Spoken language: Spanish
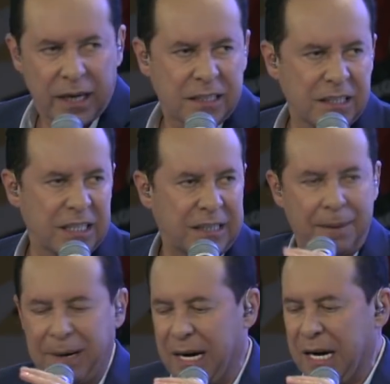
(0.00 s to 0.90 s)
ese
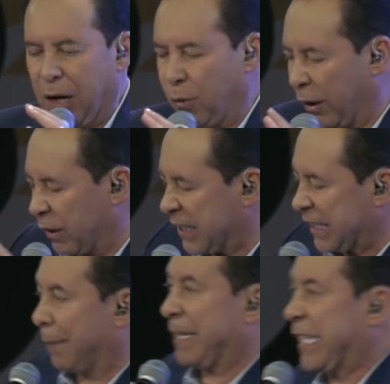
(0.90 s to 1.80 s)
sistema, luego el
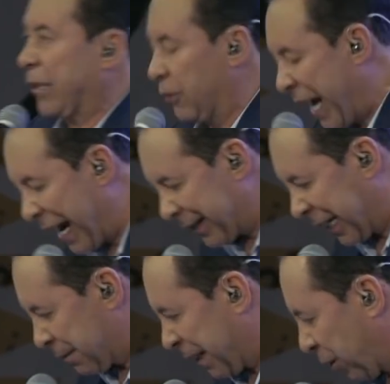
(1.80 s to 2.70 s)
sistema celular,
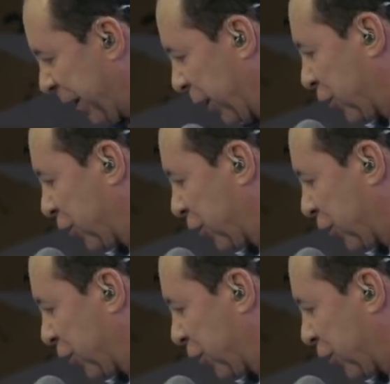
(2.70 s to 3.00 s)
que es más o